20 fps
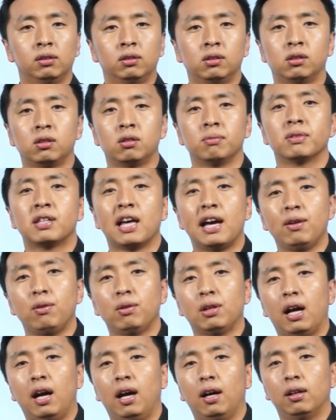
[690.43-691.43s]
那怎么参
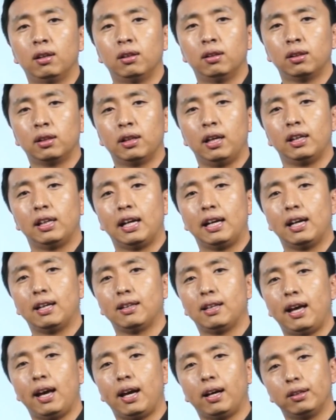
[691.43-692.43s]
与呢？可以大
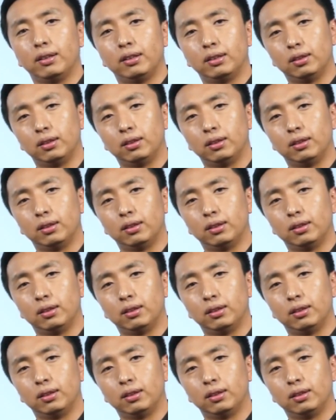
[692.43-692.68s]
家在